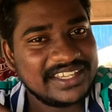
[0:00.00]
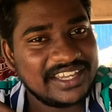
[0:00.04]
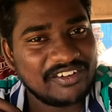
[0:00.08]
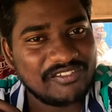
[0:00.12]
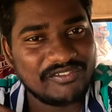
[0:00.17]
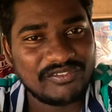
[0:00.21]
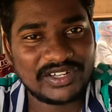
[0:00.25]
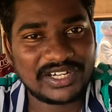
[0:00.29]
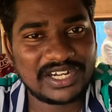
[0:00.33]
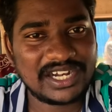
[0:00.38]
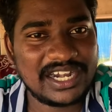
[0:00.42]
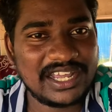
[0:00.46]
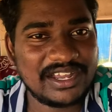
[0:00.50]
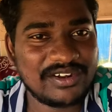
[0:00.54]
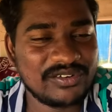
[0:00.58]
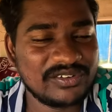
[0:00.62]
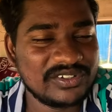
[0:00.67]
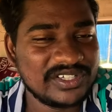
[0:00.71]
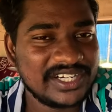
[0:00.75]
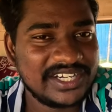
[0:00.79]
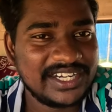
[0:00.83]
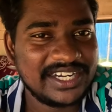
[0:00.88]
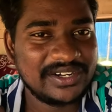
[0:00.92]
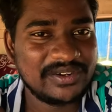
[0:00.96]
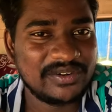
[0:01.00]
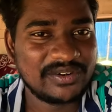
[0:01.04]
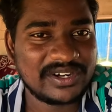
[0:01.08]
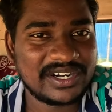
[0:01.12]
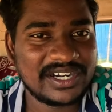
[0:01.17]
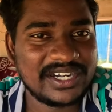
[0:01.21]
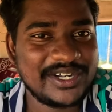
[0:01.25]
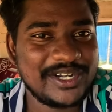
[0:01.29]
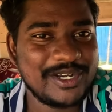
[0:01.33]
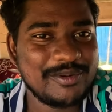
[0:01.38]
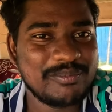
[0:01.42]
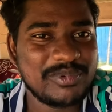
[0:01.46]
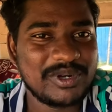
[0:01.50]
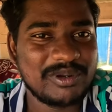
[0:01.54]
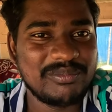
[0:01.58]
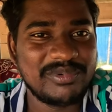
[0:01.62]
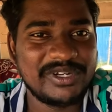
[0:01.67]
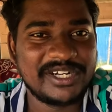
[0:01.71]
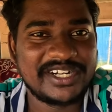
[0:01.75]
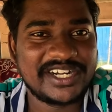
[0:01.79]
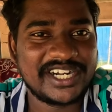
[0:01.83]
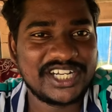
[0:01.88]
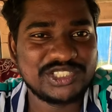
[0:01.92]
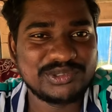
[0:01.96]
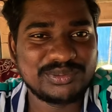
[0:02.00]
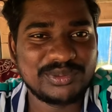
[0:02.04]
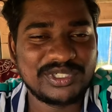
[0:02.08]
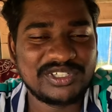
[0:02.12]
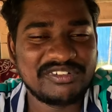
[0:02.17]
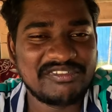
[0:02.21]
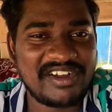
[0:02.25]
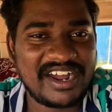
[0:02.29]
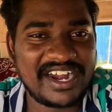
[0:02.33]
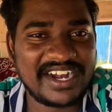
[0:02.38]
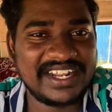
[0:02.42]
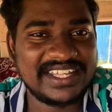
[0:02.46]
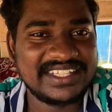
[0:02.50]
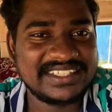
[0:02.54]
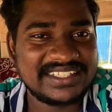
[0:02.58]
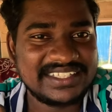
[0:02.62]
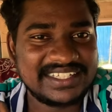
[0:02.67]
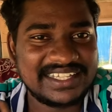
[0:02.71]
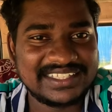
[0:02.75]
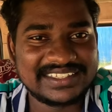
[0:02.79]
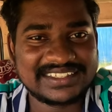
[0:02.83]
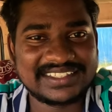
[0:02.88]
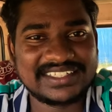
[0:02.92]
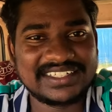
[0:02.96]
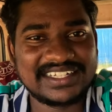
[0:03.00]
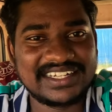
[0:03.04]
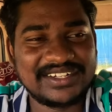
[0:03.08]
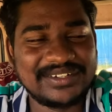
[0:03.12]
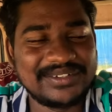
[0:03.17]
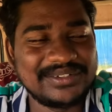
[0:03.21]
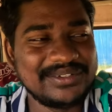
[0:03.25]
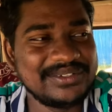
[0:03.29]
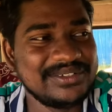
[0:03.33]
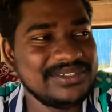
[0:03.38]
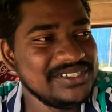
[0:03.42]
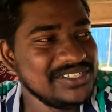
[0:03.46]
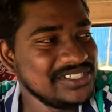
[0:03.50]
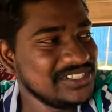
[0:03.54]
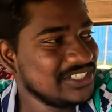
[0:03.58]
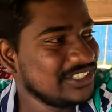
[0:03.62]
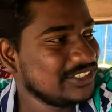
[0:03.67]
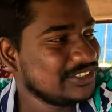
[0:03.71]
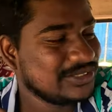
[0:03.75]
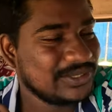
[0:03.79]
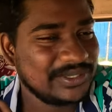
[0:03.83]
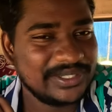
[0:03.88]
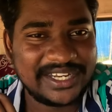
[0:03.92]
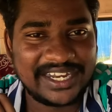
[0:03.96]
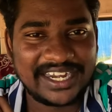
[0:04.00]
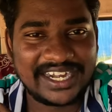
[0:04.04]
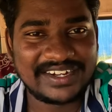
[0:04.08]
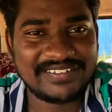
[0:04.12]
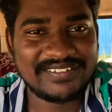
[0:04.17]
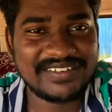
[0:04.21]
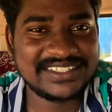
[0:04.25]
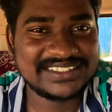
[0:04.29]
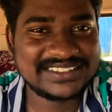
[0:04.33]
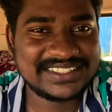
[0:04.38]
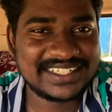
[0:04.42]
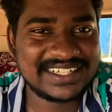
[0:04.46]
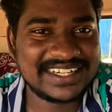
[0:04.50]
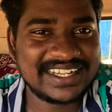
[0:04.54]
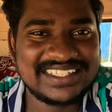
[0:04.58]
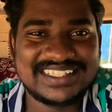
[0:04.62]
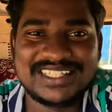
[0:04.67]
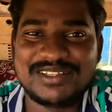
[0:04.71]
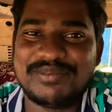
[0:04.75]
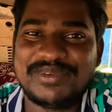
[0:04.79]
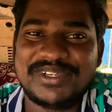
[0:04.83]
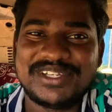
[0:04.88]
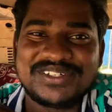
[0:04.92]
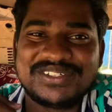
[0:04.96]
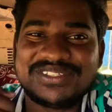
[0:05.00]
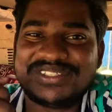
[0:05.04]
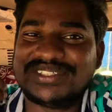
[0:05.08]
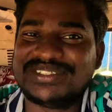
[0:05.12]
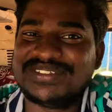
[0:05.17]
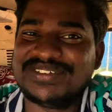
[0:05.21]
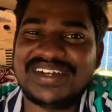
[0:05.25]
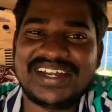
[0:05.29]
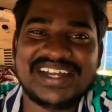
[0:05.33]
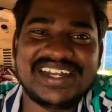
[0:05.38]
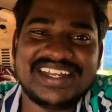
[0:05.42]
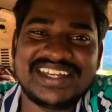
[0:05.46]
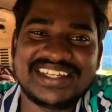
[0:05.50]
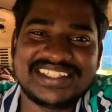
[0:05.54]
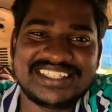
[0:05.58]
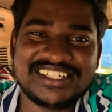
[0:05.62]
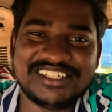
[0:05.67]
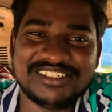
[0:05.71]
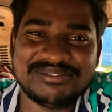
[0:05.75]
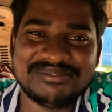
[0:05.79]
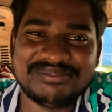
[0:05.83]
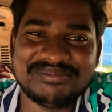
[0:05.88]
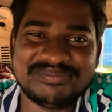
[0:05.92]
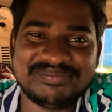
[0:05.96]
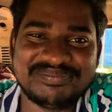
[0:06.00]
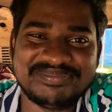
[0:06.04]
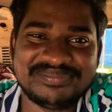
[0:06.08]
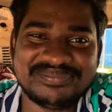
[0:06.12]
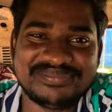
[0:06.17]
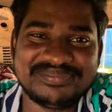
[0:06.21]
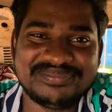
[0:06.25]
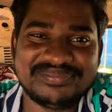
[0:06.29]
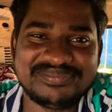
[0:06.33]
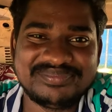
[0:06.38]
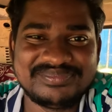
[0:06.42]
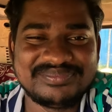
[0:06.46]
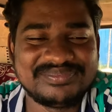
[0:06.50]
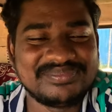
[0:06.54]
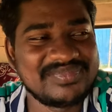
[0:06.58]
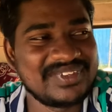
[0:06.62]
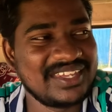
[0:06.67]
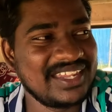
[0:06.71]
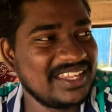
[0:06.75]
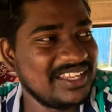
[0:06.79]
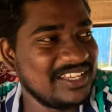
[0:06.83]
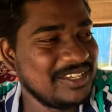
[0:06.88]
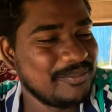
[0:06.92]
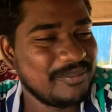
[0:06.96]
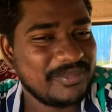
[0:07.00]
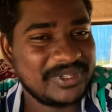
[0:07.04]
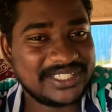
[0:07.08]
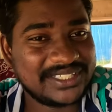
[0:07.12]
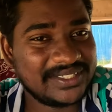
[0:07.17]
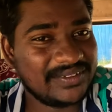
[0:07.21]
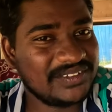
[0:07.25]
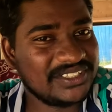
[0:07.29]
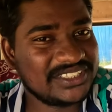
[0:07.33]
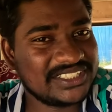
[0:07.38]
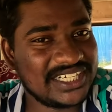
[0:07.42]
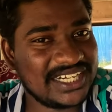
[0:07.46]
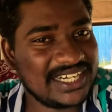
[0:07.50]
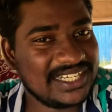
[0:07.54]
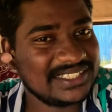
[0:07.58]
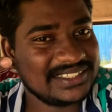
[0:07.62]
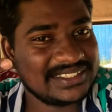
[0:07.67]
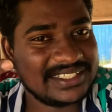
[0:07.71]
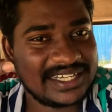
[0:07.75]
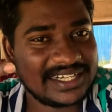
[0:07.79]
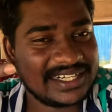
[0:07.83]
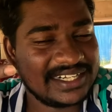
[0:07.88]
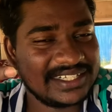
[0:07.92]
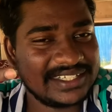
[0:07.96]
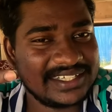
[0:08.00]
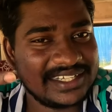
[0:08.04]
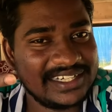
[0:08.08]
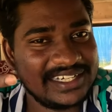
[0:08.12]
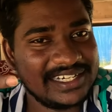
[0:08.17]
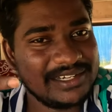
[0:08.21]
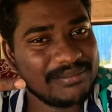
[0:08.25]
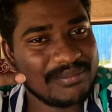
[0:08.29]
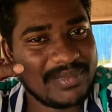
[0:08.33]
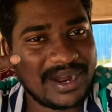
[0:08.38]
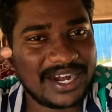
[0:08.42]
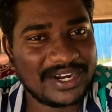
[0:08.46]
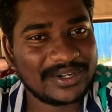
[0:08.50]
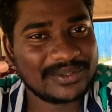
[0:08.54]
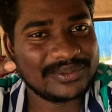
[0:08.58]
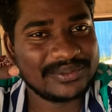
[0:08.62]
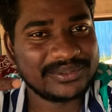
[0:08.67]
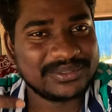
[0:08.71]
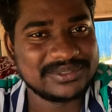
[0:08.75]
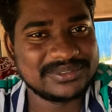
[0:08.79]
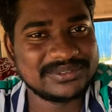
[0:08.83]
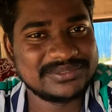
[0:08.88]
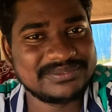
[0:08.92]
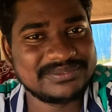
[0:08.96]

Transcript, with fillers: ఎవ్వరు లేకుండా నేను ఒక్కడనే పబ్లిక్ ట్రాన్స్పోర్ట్ వాడైతే వెళ్తున్నాను సో ఈ అడ్వెంచర్కి అయితే మీకు స్వాగతం మిగతా విషయాలంతా అక్కడికి వెళ్ళి మాడుకుందాం